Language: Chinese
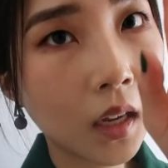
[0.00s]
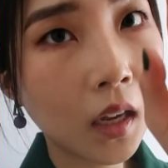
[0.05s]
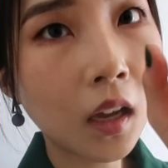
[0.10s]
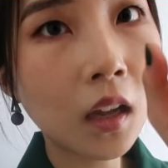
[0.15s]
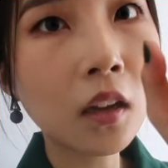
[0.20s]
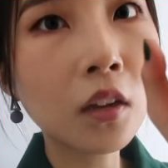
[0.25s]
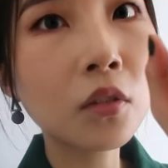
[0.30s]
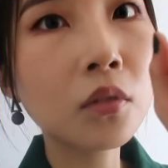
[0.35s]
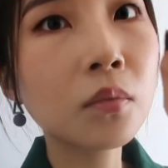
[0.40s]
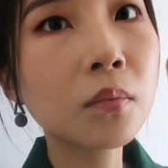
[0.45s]

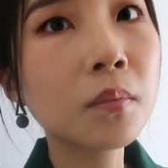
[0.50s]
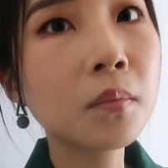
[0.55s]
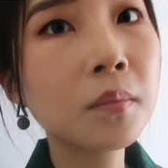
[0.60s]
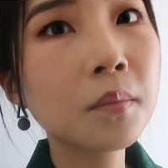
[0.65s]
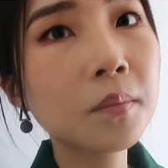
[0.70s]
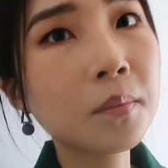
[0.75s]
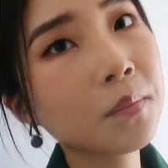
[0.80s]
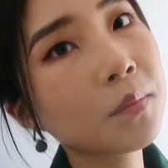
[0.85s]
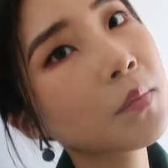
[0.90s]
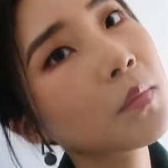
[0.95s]
Hello，
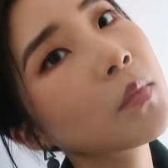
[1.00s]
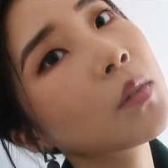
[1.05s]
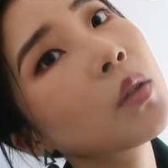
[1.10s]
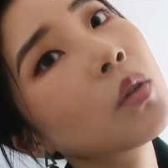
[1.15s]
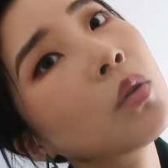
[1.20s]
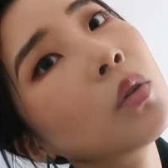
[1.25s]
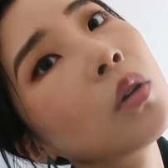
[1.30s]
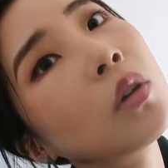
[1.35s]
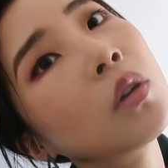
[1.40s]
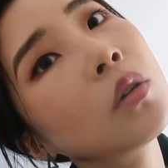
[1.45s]

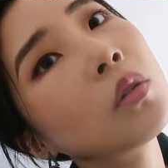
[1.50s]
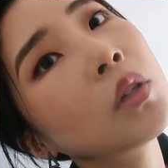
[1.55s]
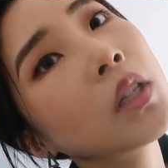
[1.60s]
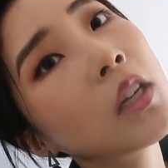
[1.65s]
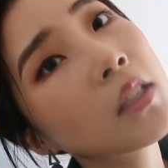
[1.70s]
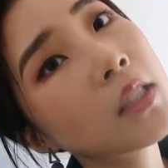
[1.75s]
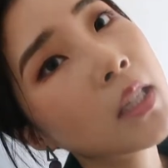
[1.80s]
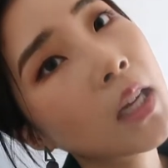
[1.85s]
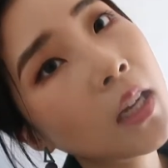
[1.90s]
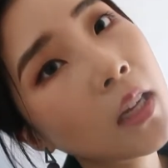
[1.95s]
我回
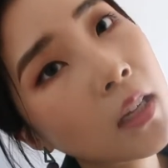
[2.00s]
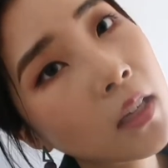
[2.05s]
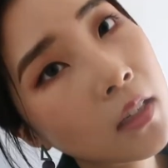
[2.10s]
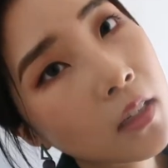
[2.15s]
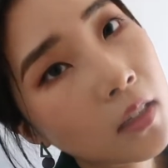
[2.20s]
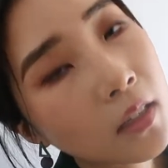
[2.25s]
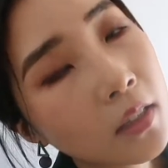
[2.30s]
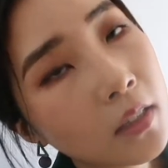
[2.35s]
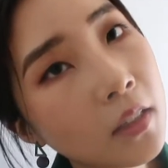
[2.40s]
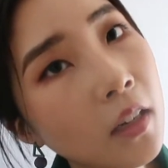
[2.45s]
到家了。
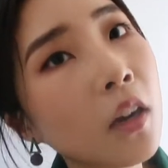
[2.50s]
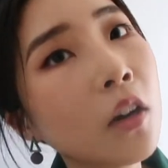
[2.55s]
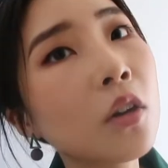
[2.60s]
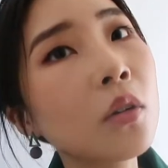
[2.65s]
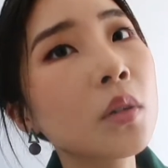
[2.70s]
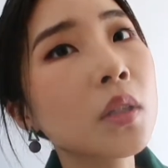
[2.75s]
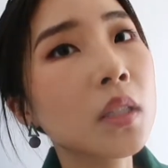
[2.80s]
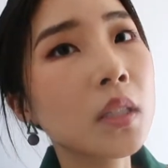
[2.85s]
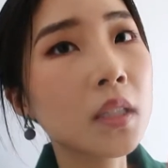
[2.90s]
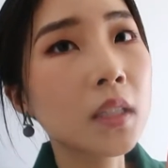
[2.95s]
然后
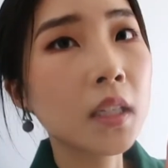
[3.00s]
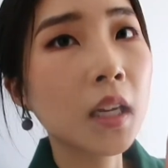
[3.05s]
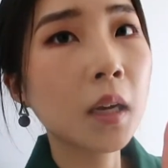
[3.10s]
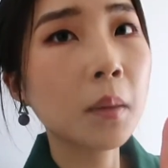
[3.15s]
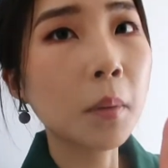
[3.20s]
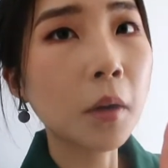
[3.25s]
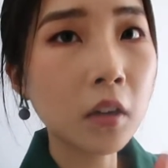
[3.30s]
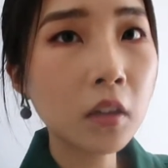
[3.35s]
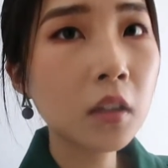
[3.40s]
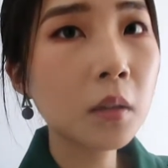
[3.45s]
我现在
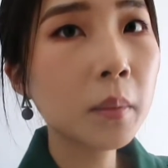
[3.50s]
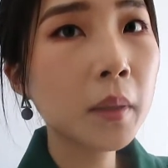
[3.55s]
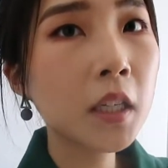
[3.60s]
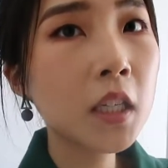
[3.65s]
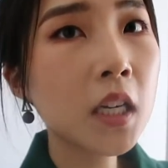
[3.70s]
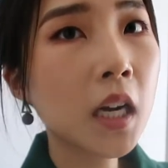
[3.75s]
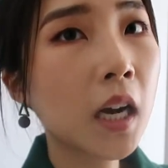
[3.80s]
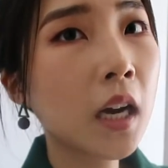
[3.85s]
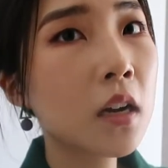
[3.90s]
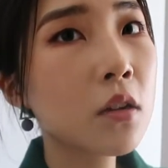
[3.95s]
泡了一杯
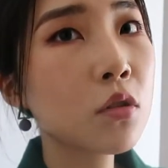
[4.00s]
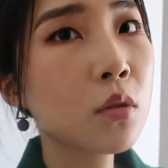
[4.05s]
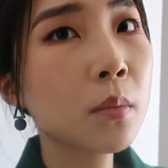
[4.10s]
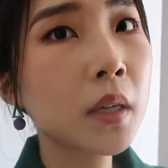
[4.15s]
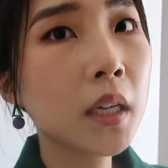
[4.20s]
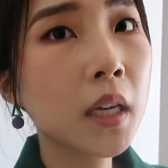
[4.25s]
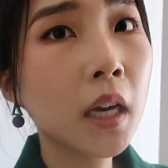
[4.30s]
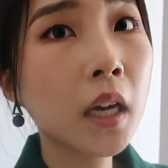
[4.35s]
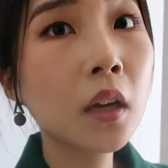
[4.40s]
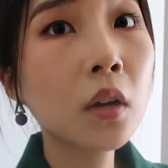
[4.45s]
茶，准
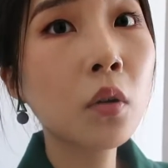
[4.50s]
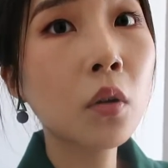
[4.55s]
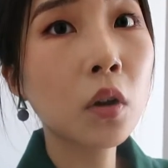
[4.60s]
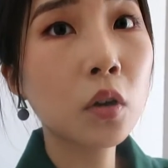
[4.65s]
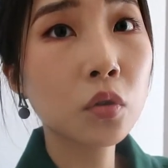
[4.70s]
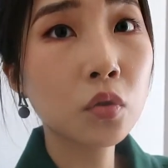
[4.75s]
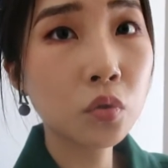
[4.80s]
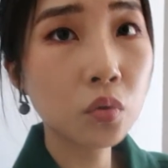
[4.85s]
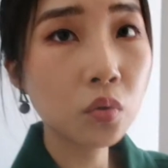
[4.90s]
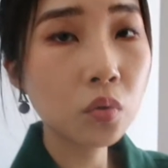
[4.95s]
备看一会
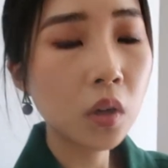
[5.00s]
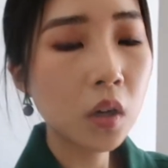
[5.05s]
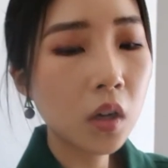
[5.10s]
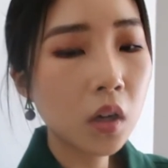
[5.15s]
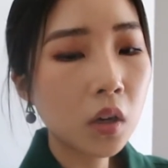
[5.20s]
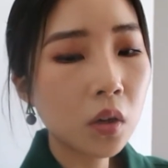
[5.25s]
儿书。